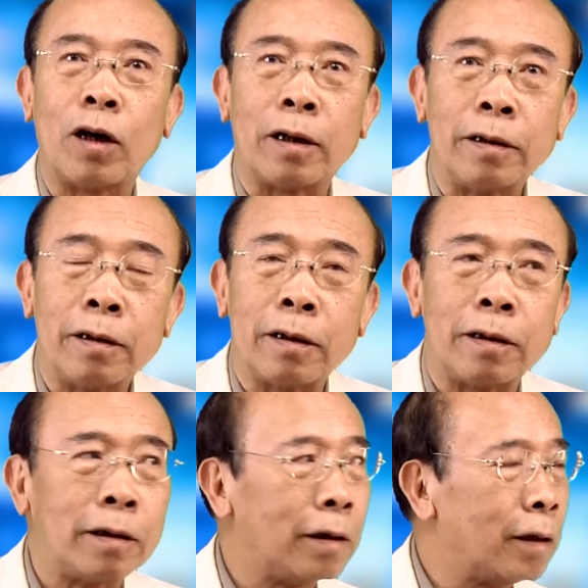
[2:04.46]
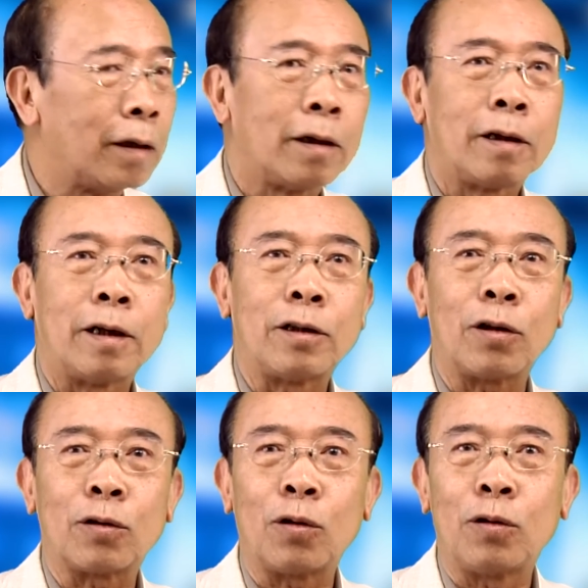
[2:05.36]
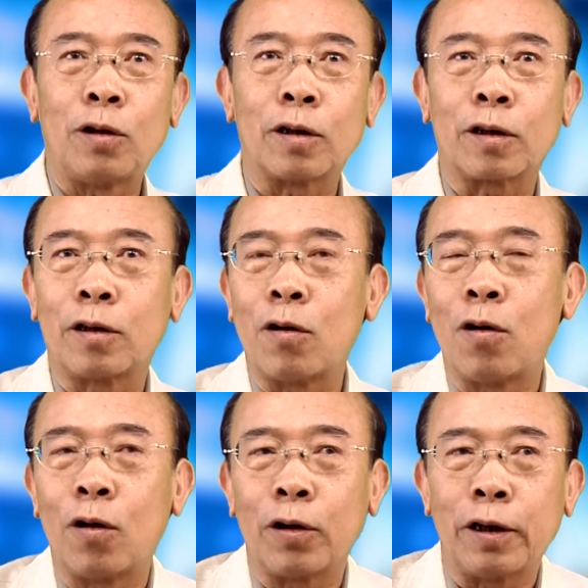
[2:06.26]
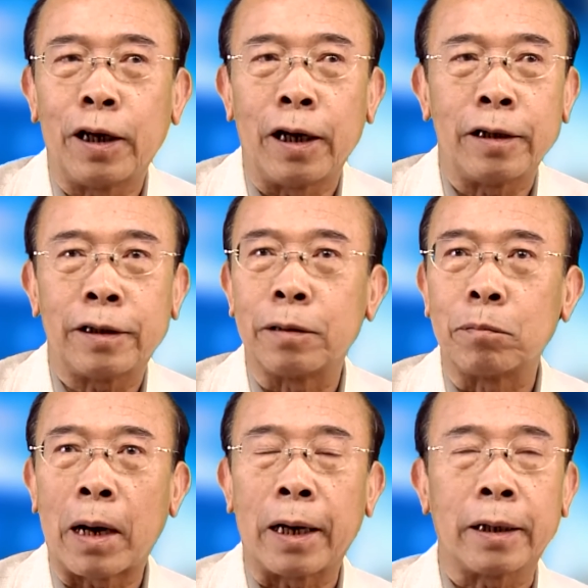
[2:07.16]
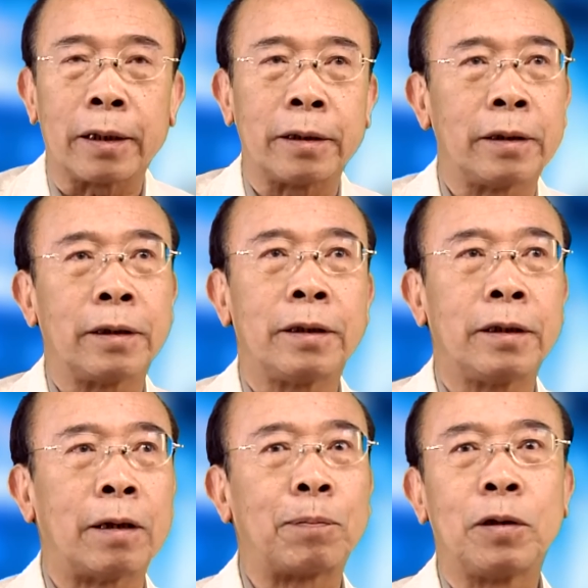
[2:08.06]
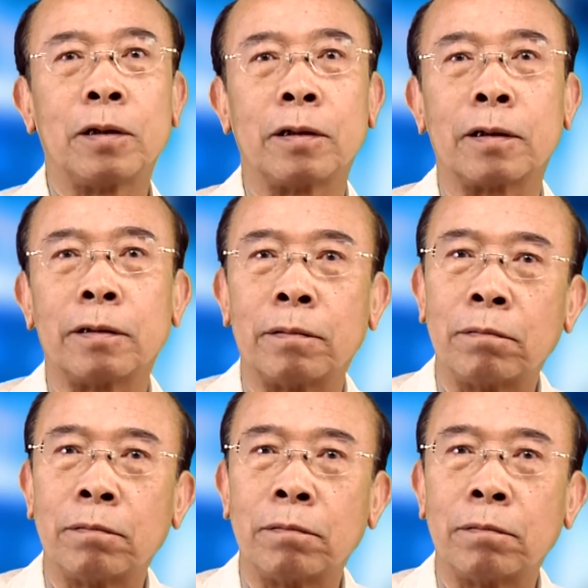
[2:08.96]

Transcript: lần nữa lại cho tôi được cơ hội để trình bày cái lập trường